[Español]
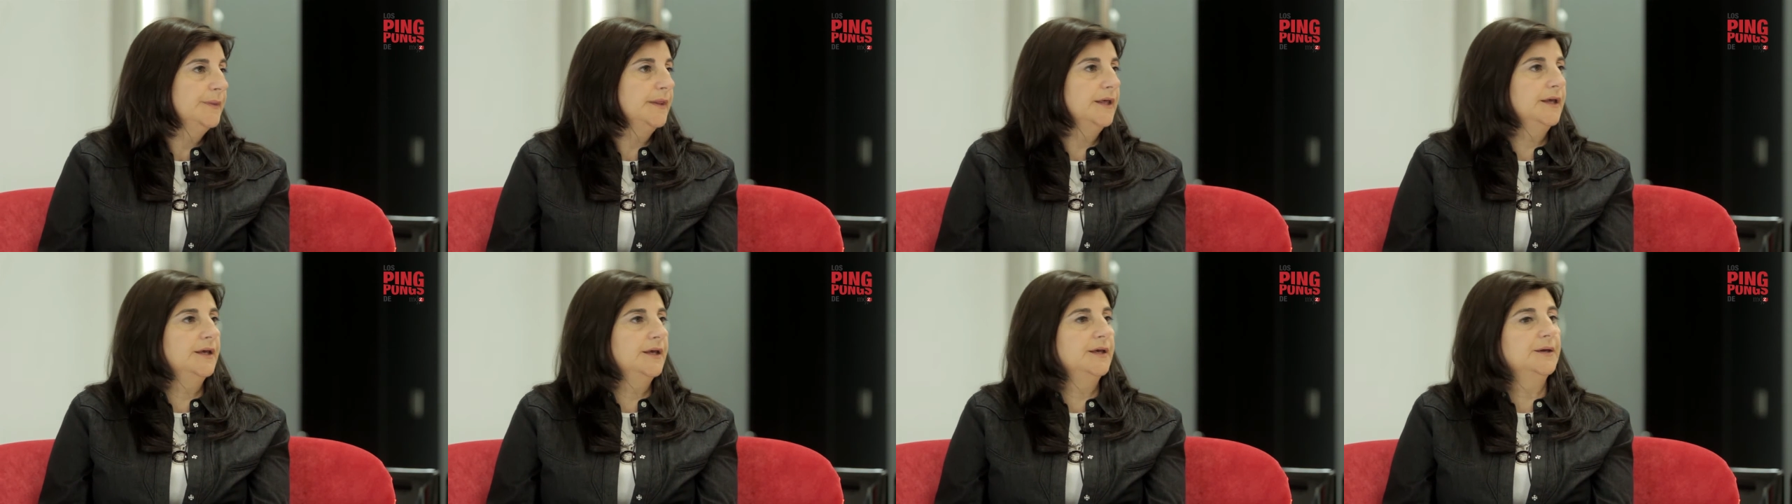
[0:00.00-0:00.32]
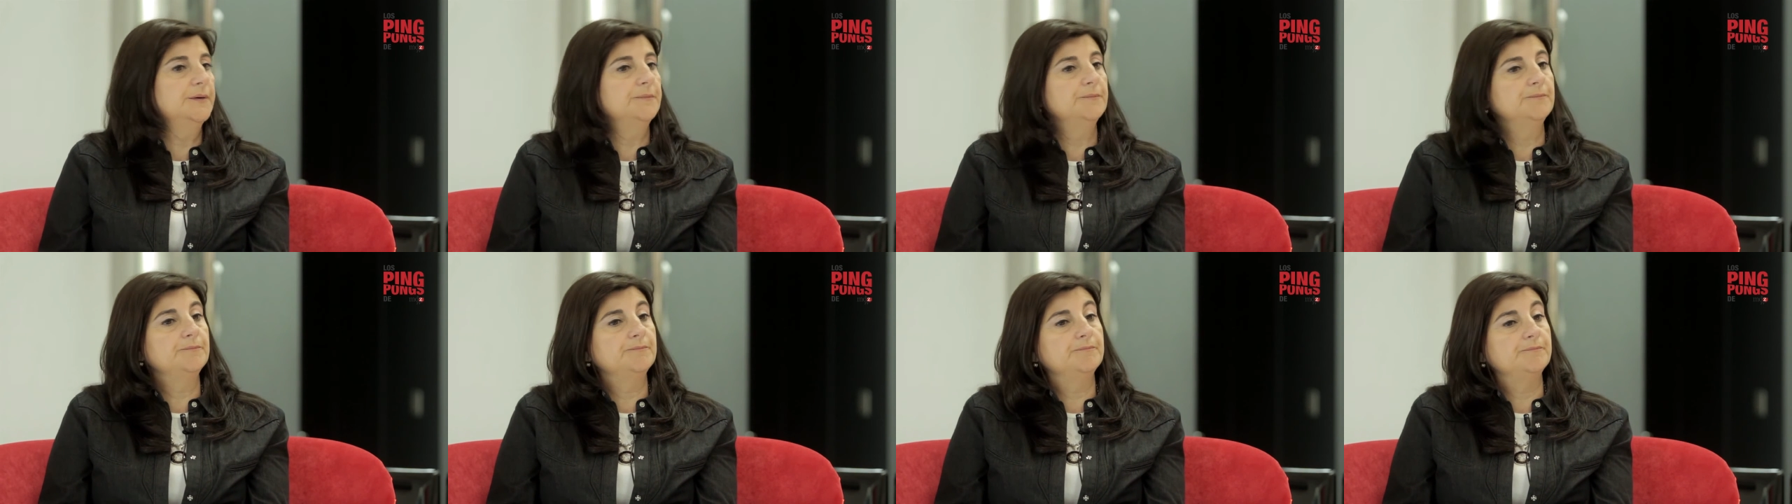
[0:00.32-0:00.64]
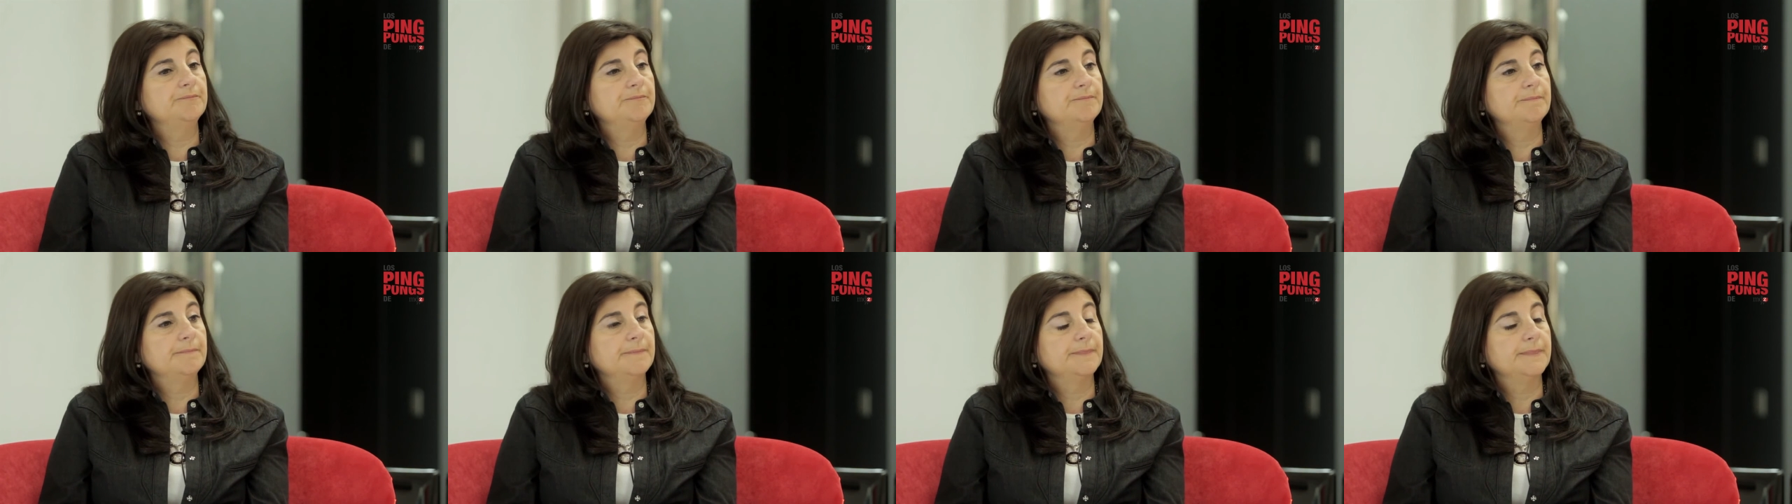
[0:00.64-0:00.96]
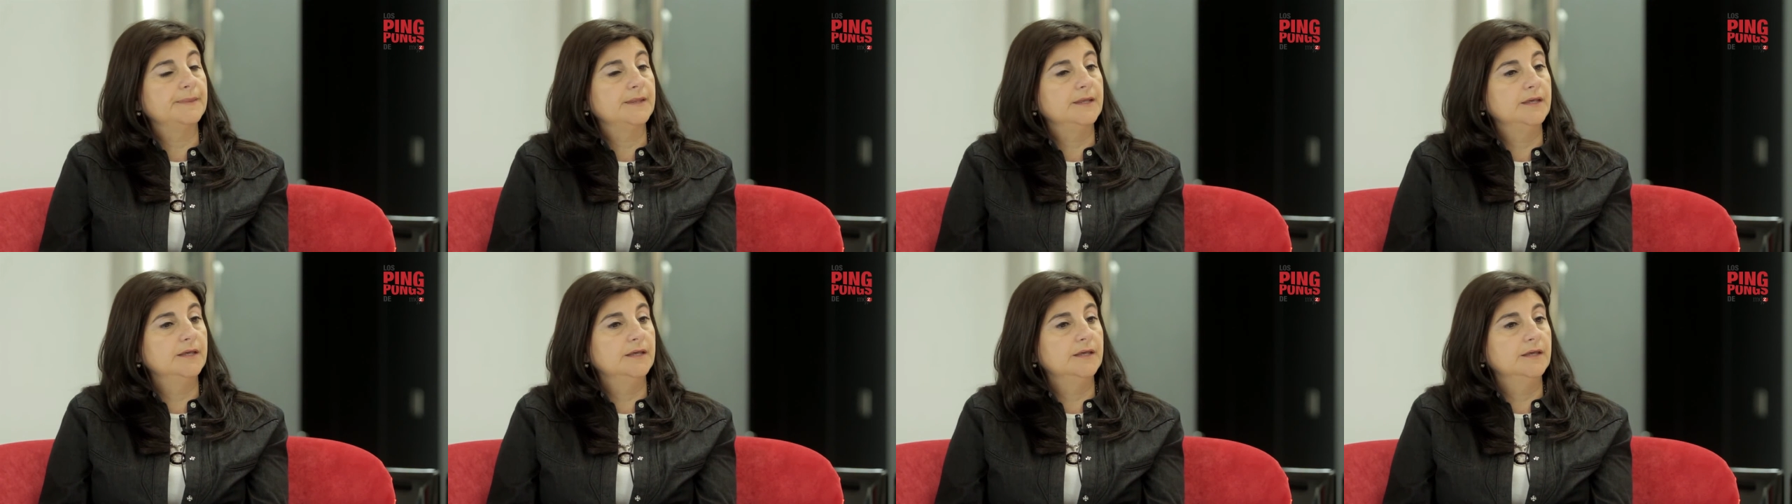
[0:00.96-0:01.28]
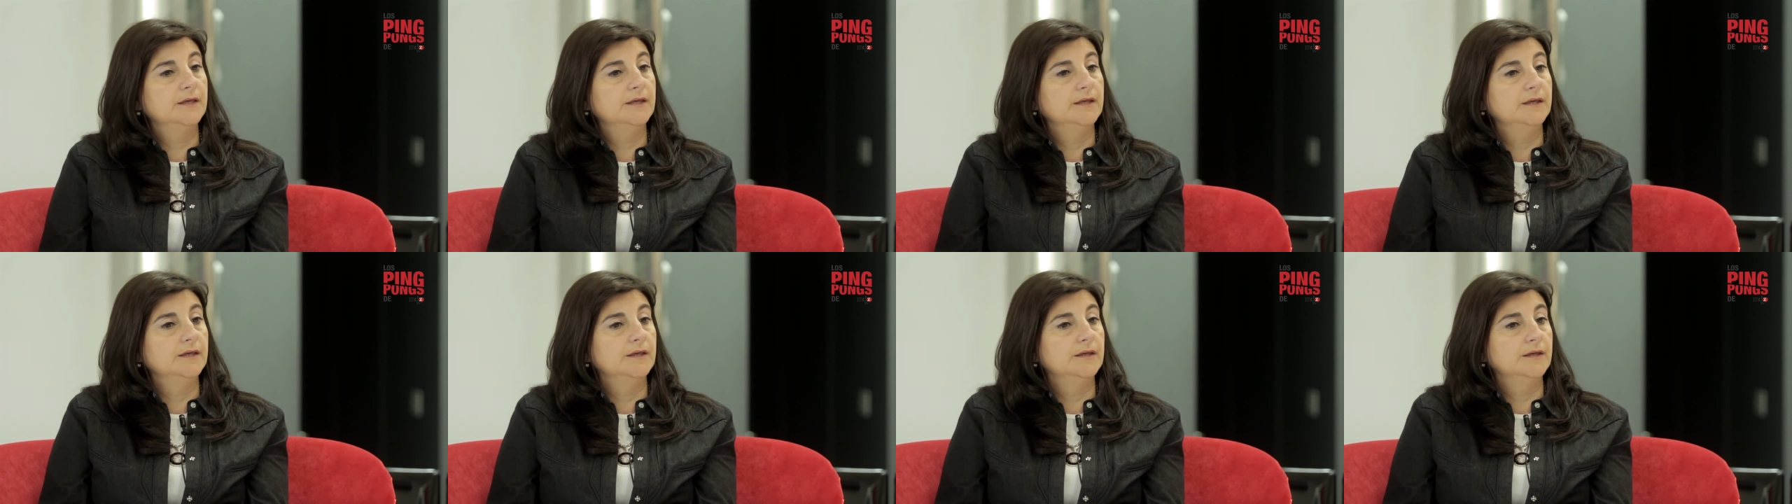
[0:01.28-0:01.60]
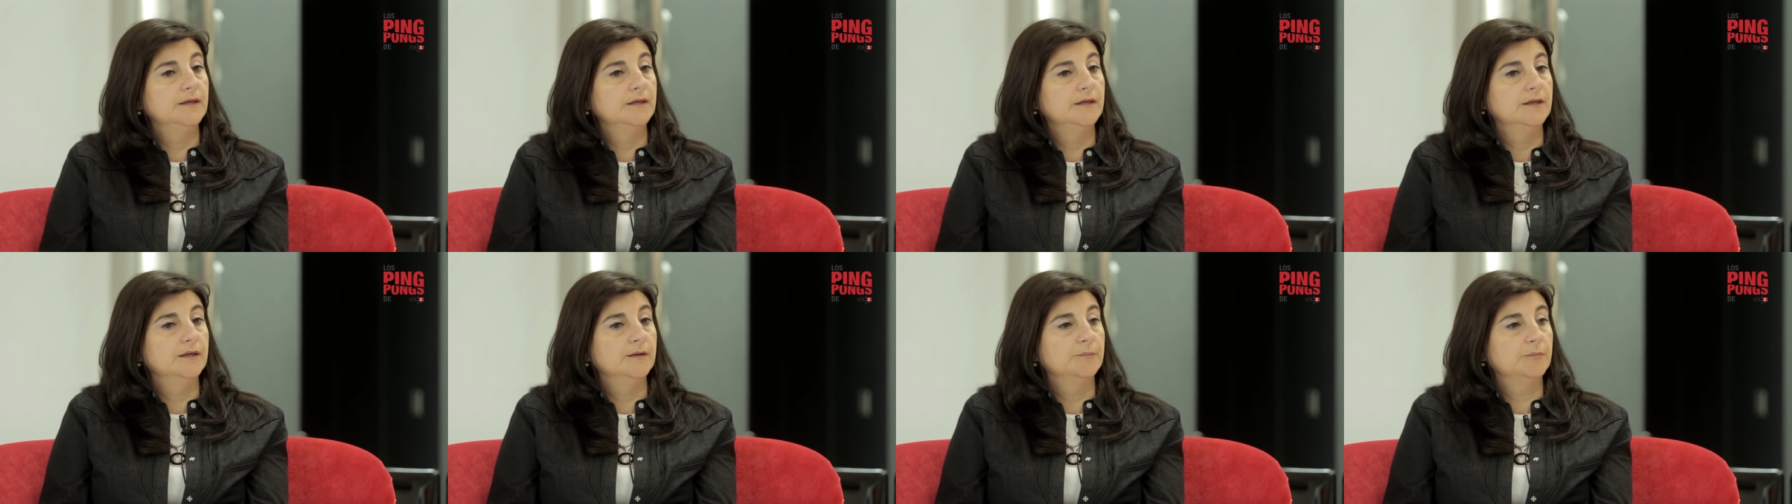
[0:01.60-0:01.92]
em,
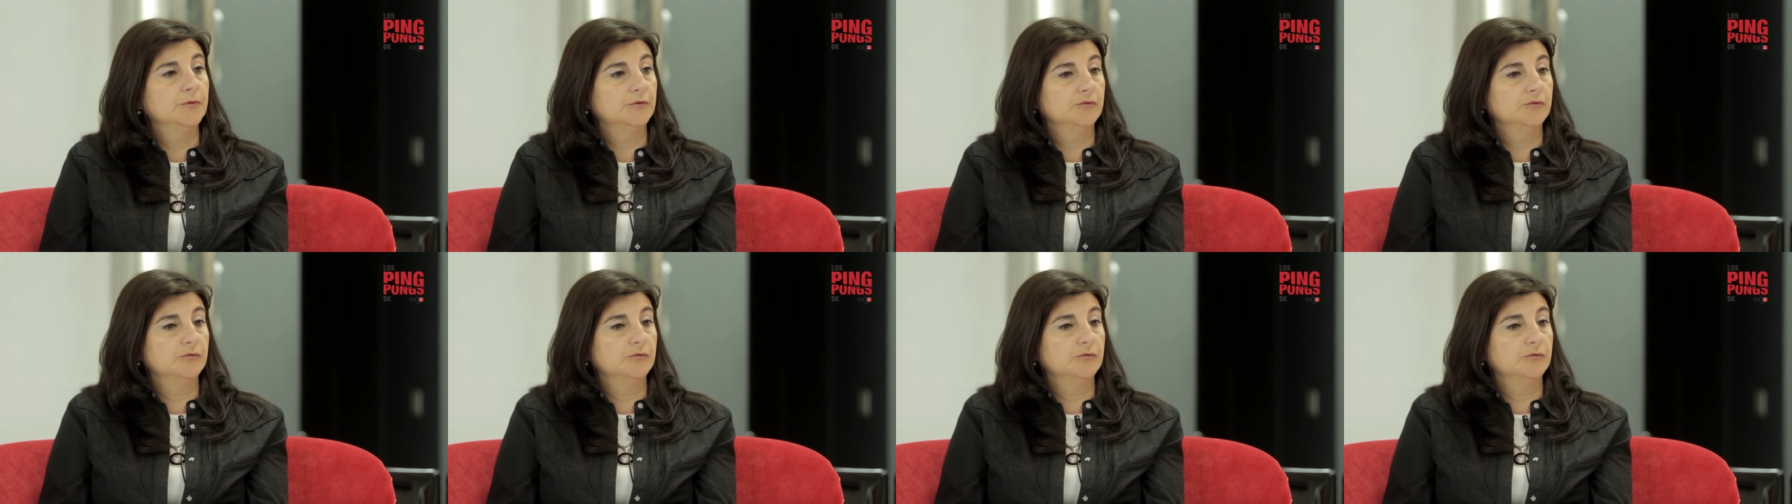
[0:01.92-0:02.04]
y,